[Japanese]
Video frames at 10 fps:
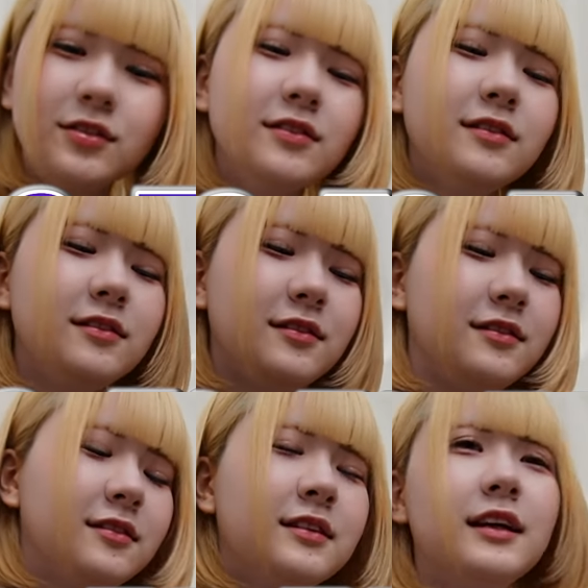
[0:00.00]
分。
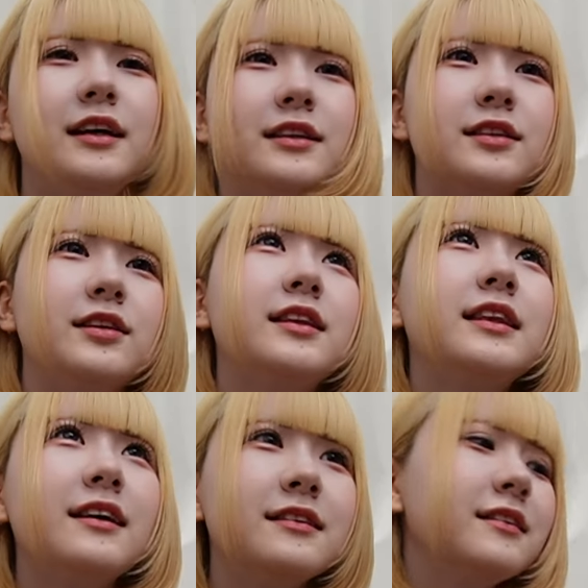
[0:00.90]
ちょっと一
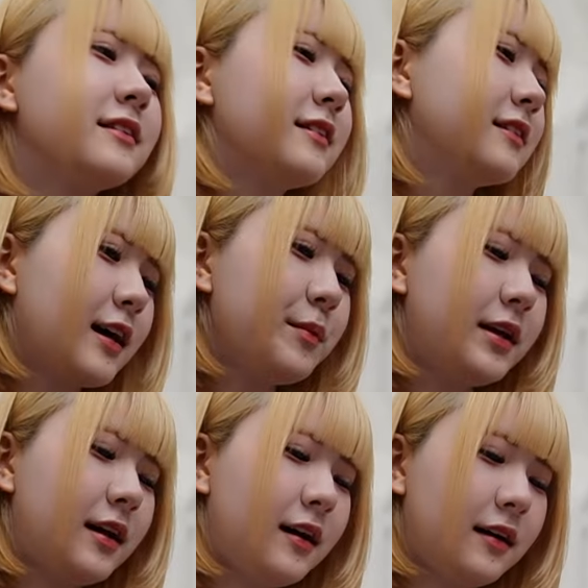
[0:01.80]
旦
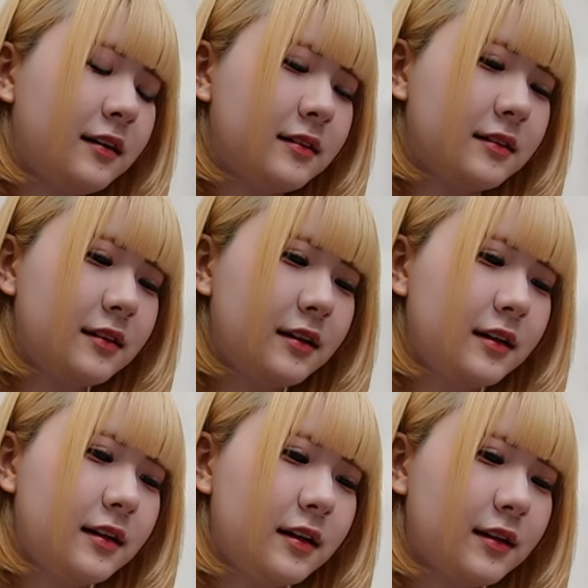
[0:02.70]
カメラ、
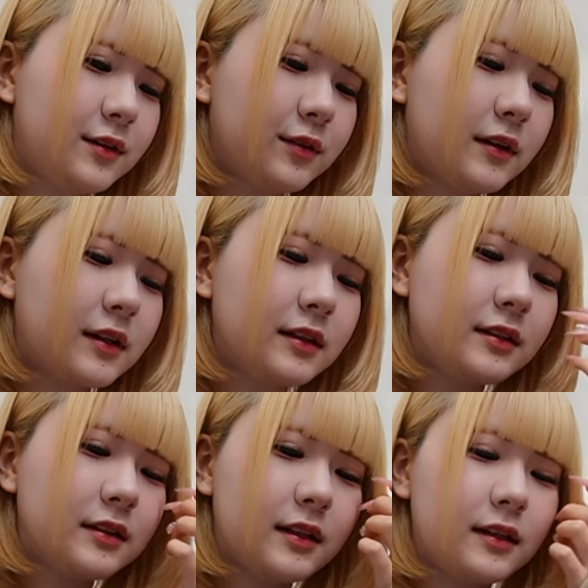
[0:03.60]
どんな
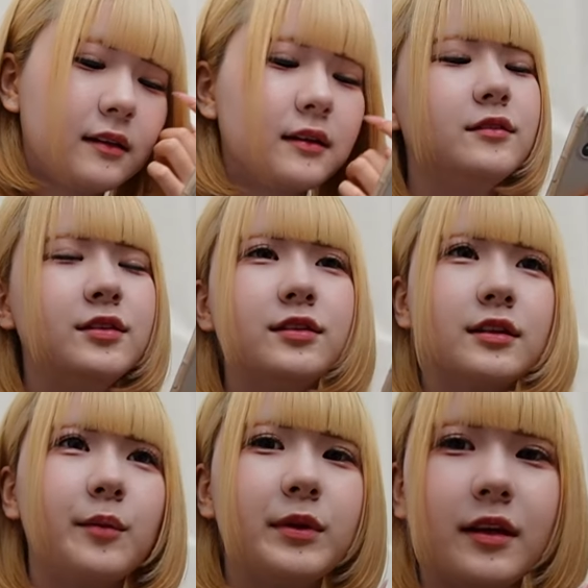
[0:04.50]
感じで映
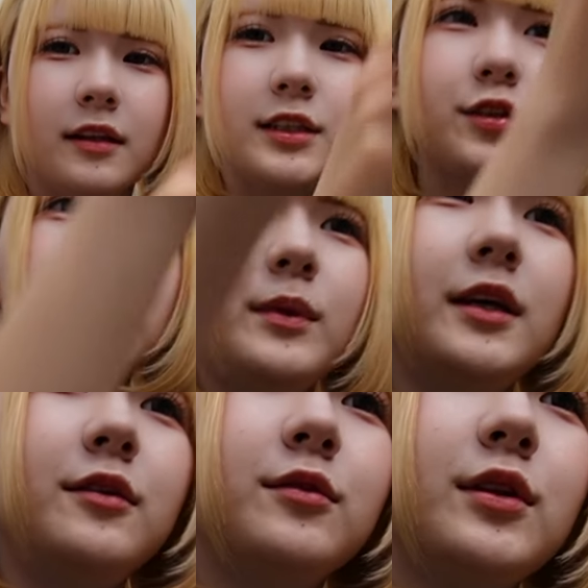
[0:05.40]
るかみたいな照
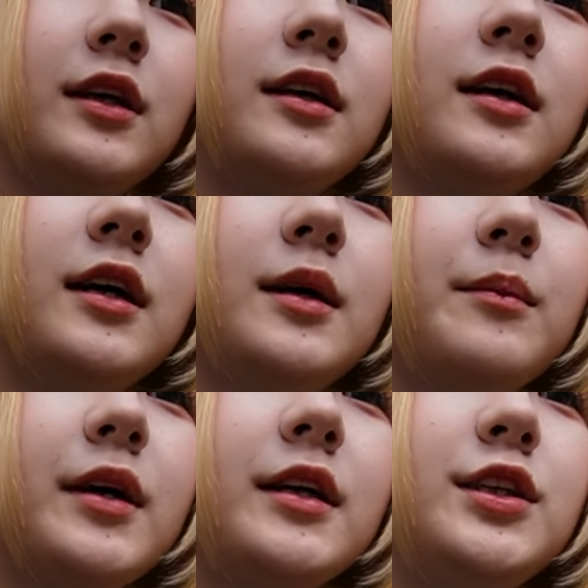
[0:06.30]
明をね、
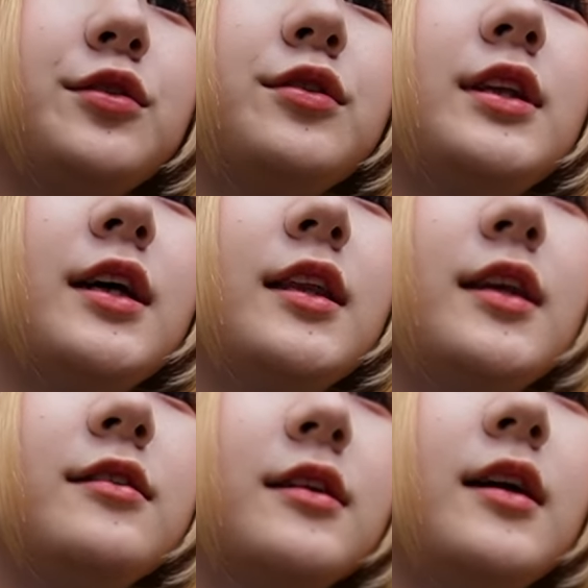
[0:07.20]
毎回直で当
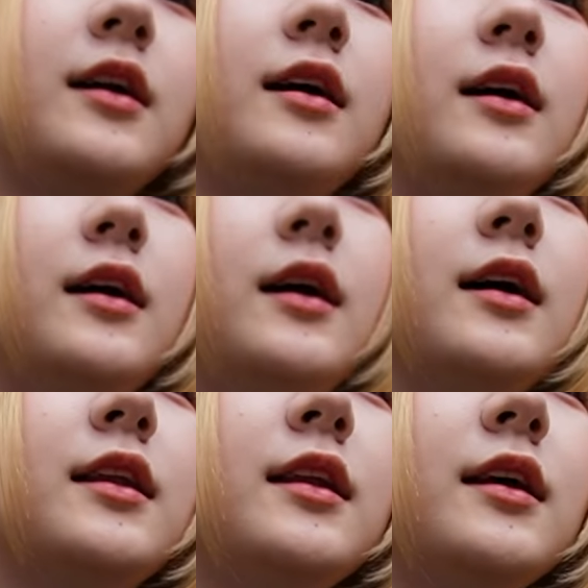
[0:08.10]
てるか
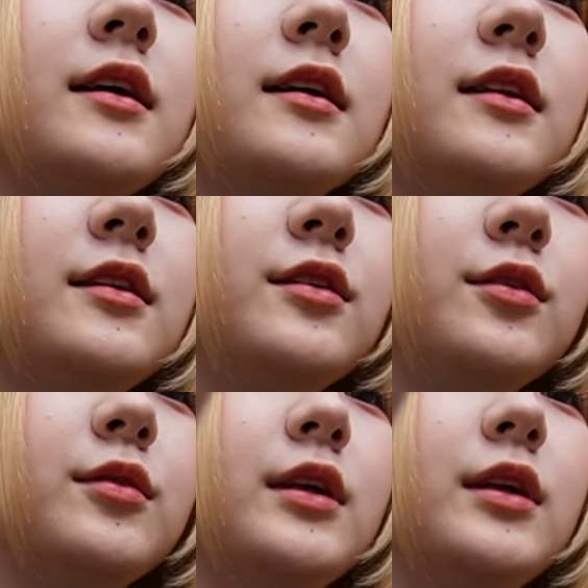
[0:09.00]
当てないかっていうのを